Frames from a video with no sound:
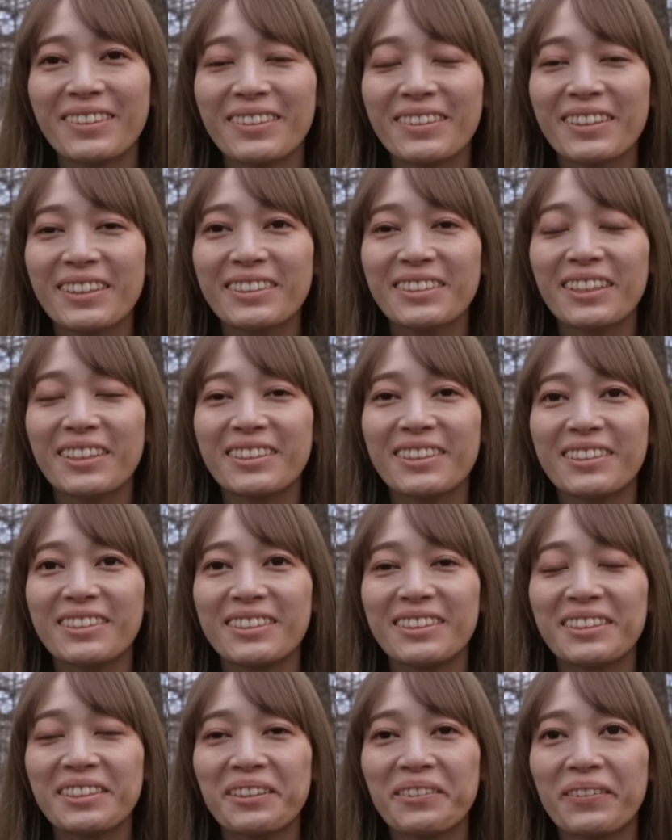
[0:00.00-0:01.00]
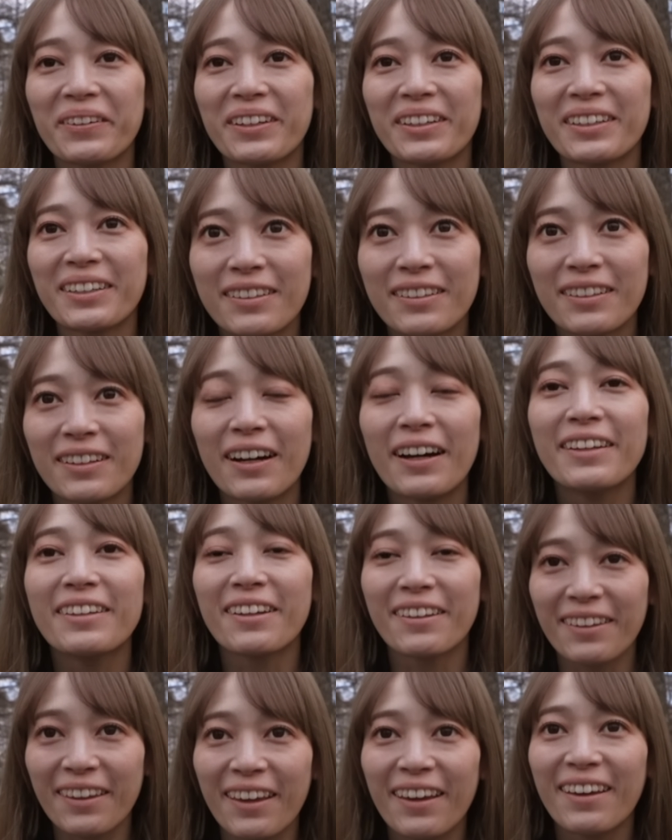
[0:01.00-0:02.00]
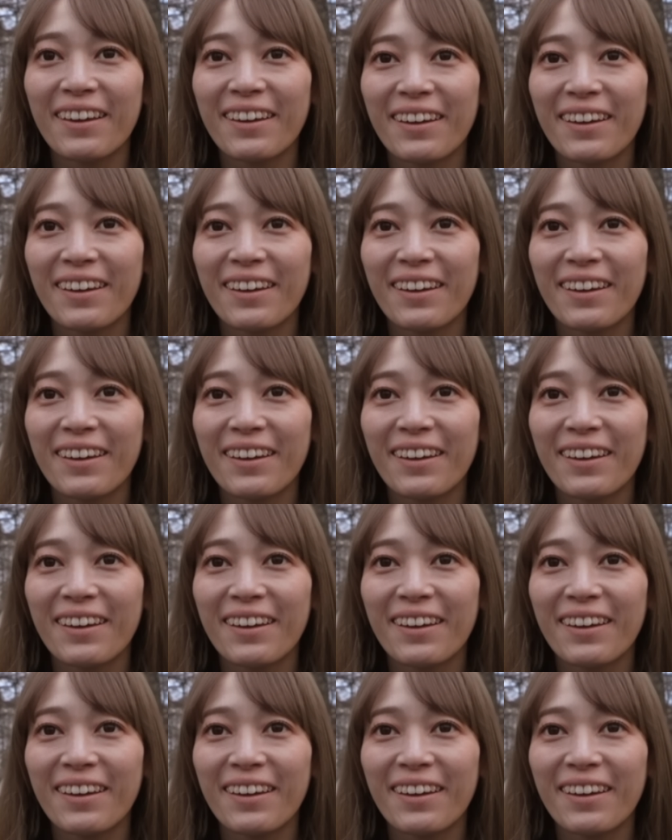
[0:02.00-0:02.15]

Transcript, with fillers: 私たちにしては空いたね